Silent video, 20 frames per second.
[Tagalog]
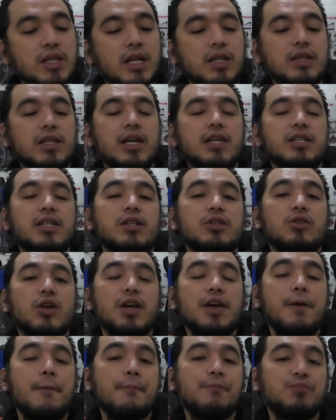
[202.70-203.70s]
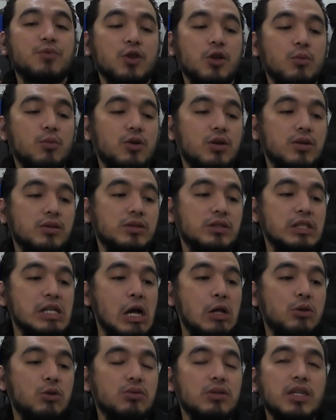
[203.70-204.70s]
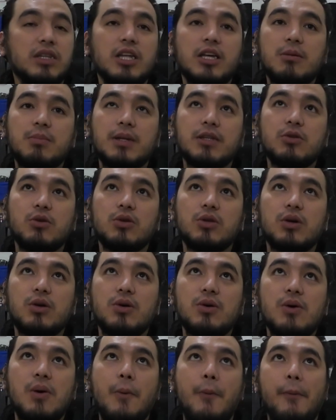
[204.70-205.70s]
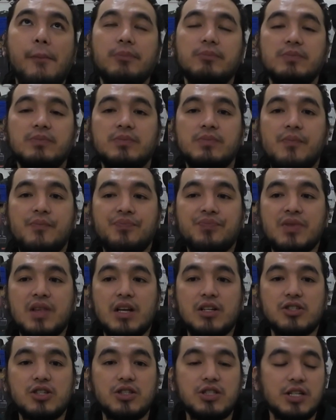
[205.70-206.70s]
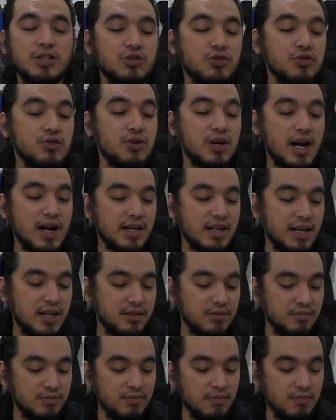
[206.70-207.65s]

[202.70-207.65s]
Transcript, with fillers: inantay din to eh. Nung natikman ko to, sinerge ko agad.